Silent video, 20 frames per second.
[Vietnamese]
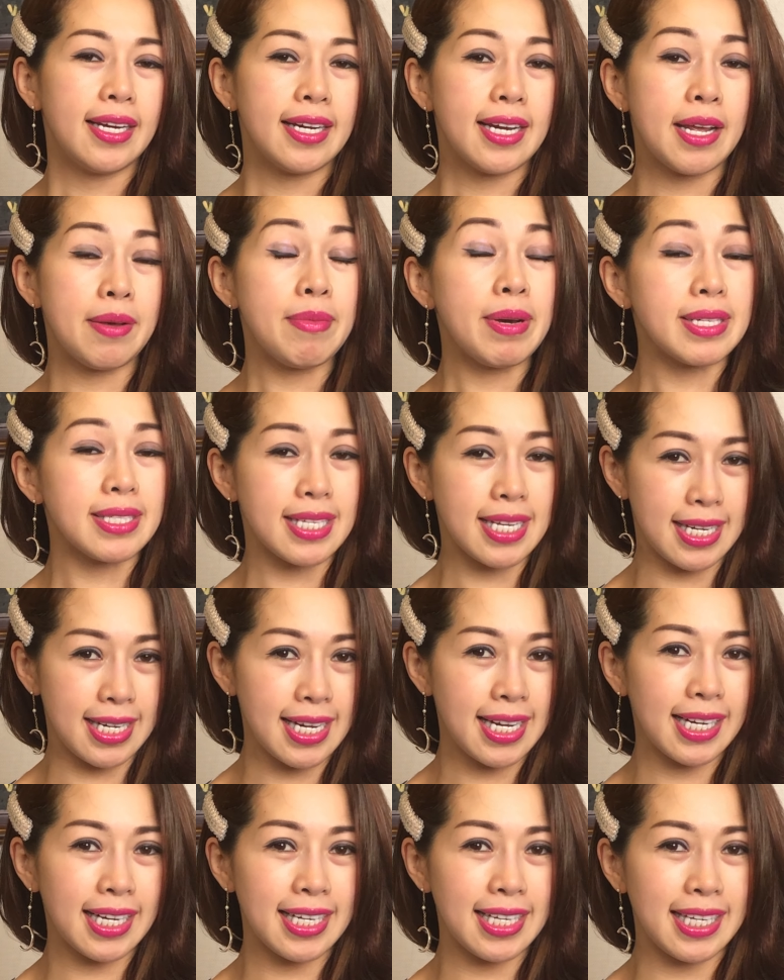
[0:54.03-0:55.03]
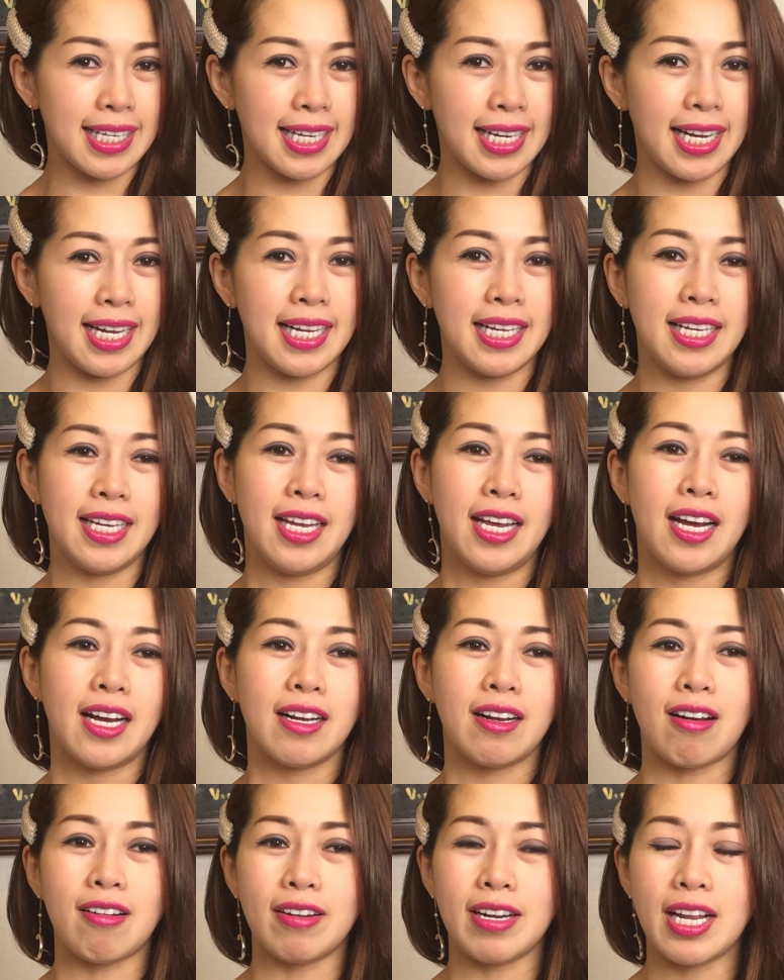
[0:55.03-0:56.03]
để mà xịt thôi các anh chị ha
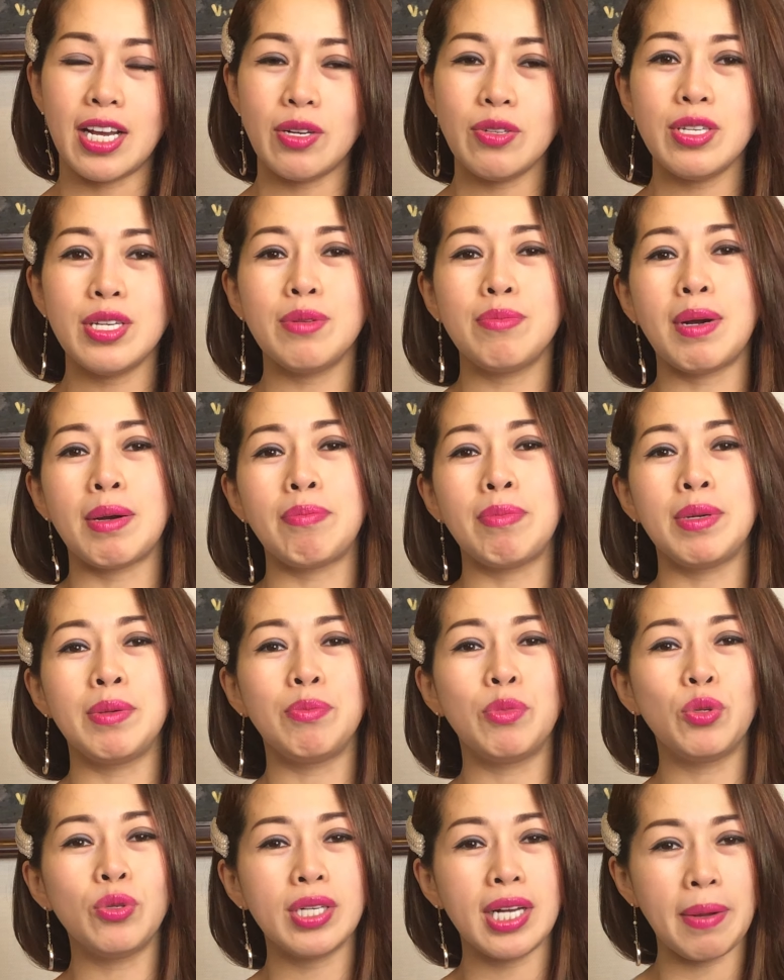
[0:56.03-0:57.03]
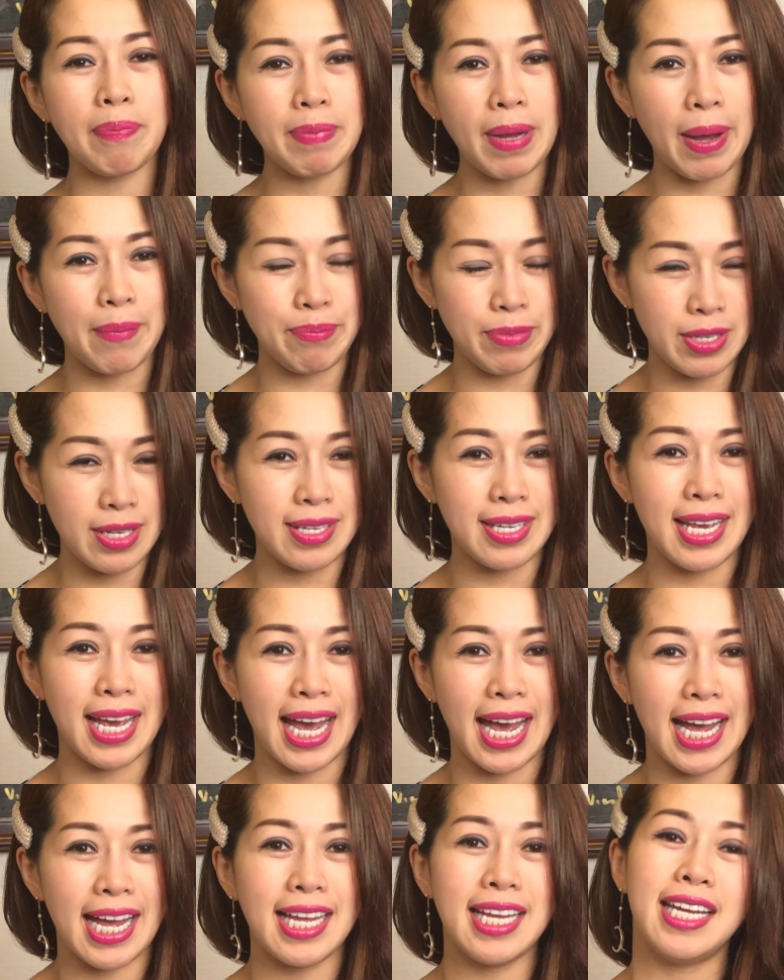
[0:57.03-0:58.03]
còn nếu như mà mình muốn cấp ẩm cho
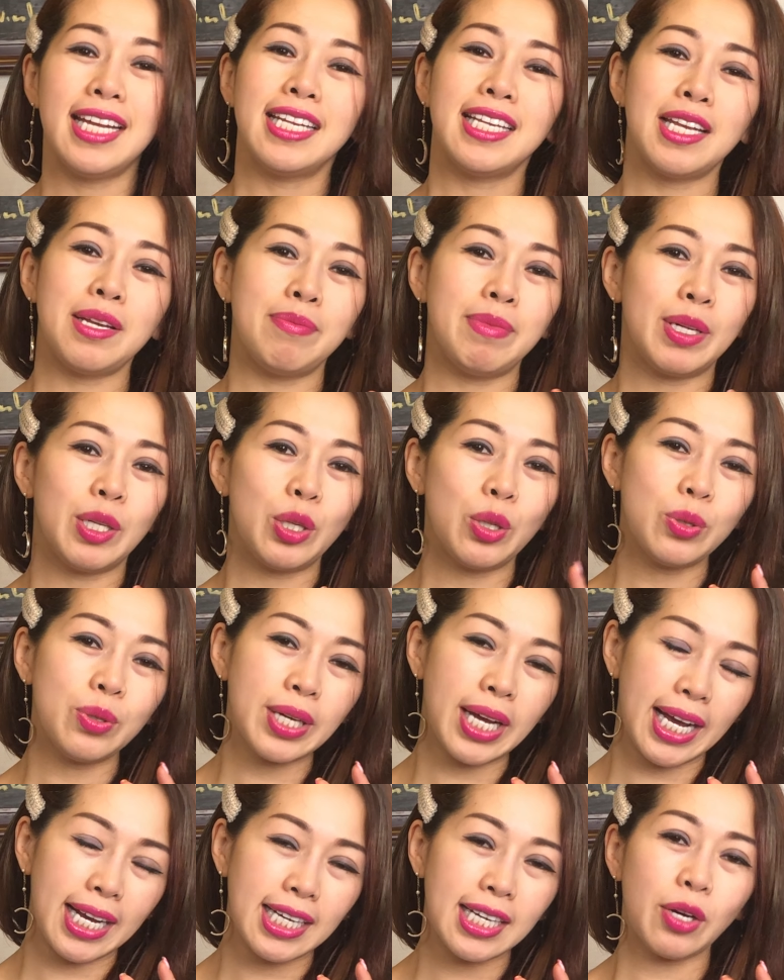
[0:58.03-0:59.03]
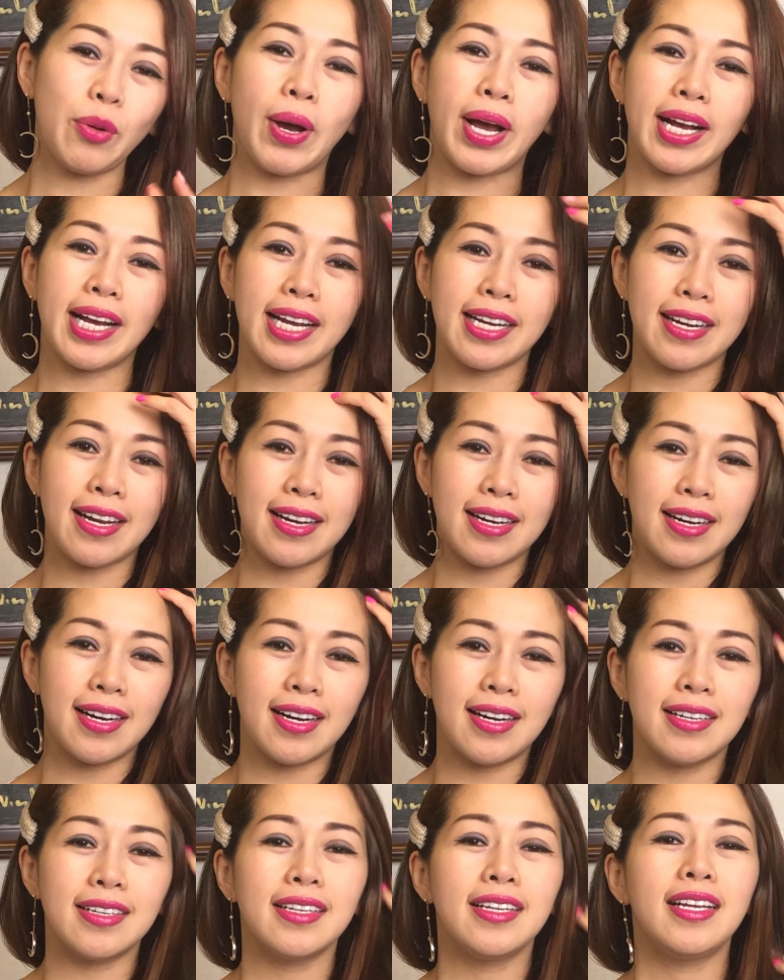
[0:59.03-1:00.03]
da thì mình thu ngắn cái khoảng cách đó
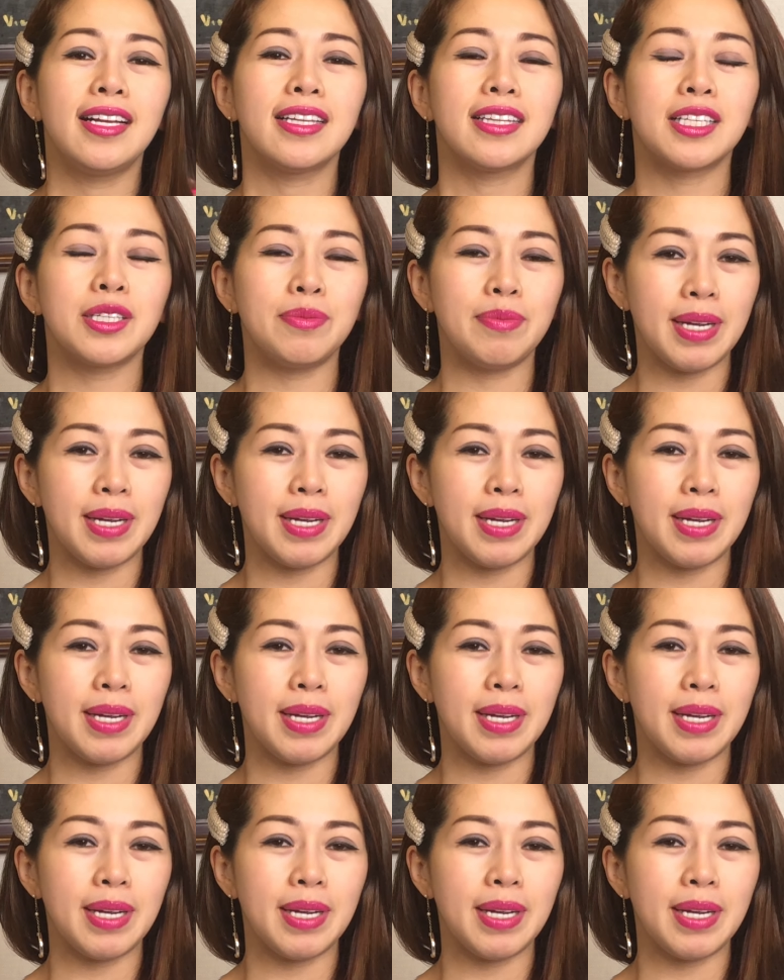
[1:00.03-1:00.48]
hơn từ